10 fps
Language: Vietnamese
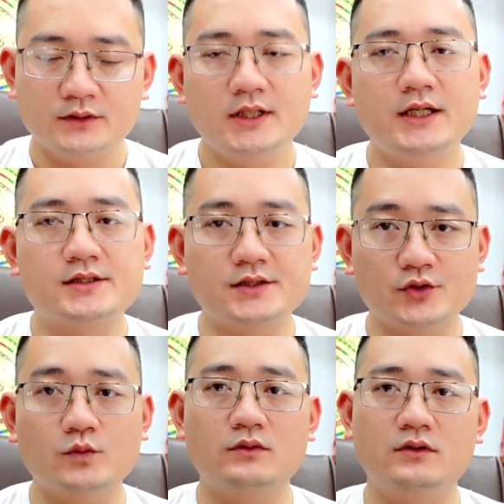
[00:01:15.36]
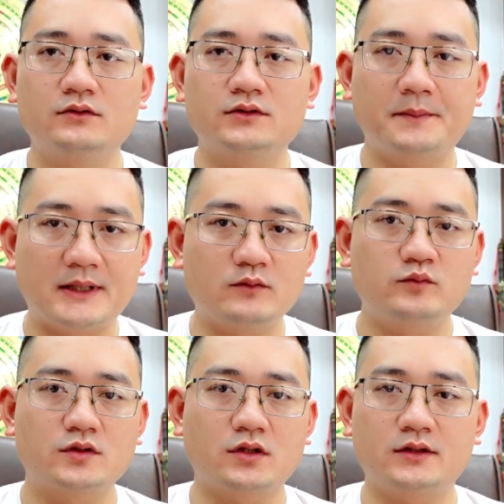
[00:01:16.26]
thì sử dụng tầm
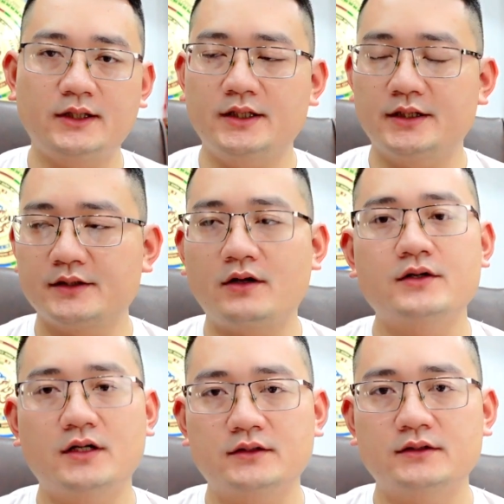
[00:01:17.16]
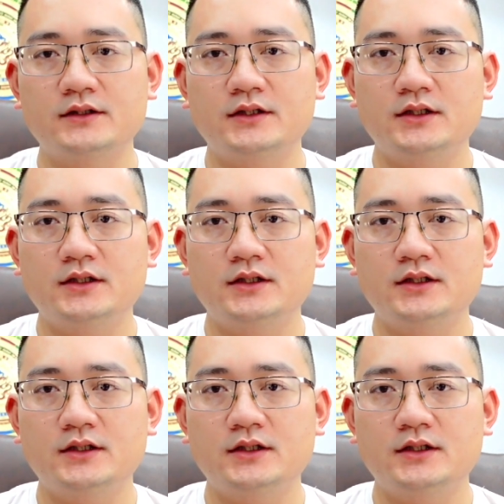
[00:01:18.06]
long có thể đo được